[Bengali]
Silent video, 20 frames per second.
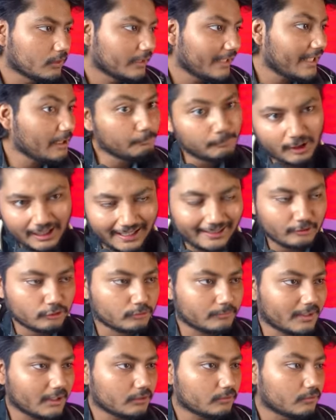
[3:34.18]
এরপরে আরো
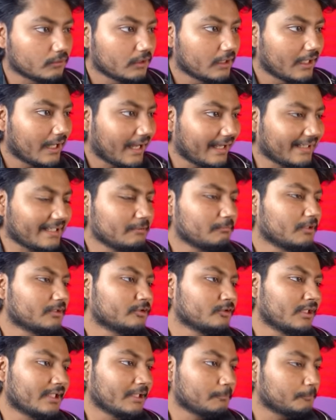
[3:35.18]
কমালো আর এই
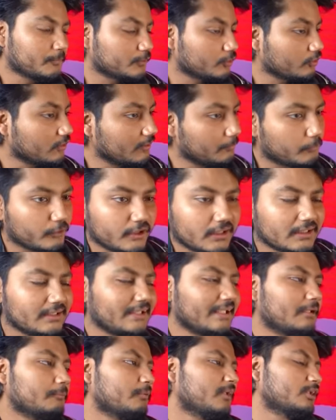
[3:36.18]
ডাইরেক্ট পিছন দিয়ে বইরে
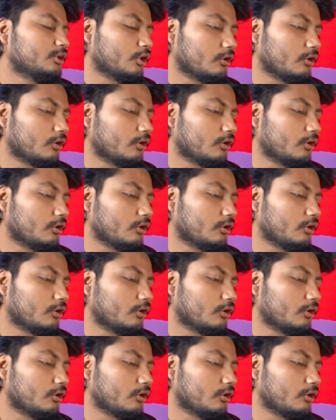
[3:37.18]
দিয়ে এরপরে